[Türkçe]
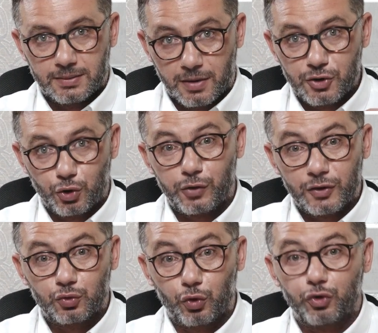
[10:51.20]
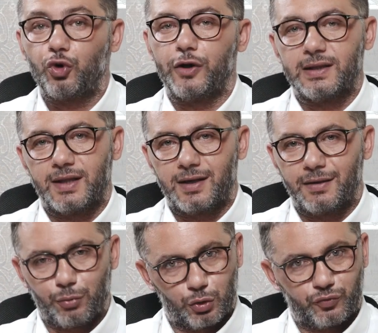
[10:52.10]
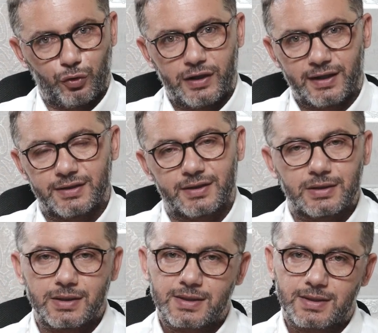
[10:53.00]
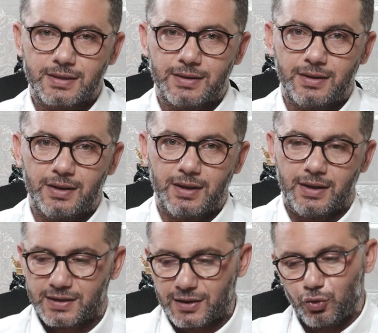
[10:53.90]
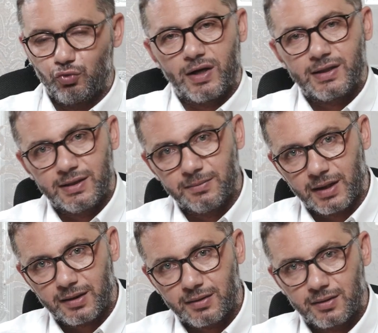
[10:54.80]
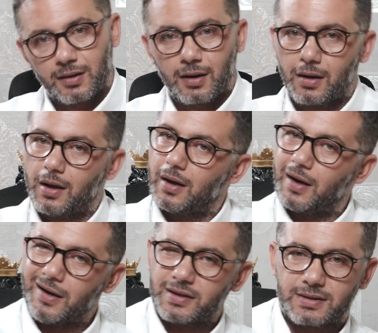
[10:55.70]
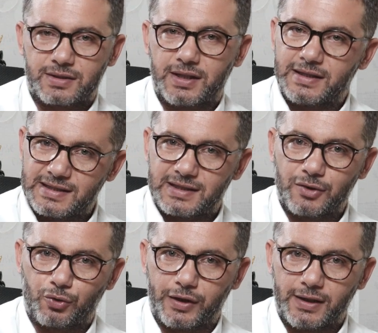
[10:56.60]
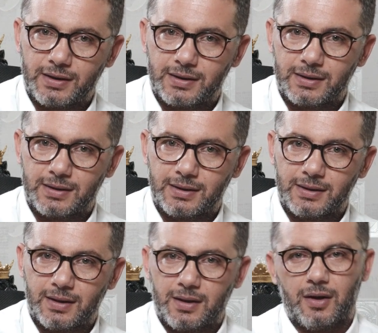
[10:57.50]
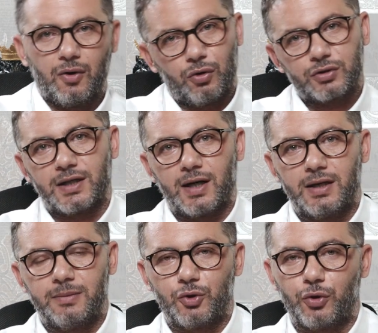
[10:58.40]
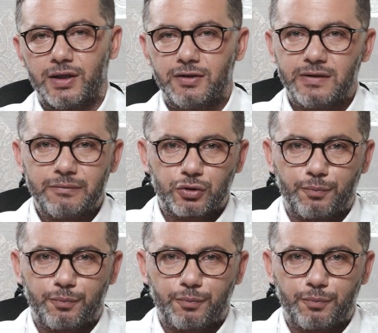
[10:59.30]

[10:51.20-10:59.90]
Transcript: majör ve doğru coinlerle portföylendirdiniz. İşte güvenli liman, az şey riskli coin, orta halli bir coin ve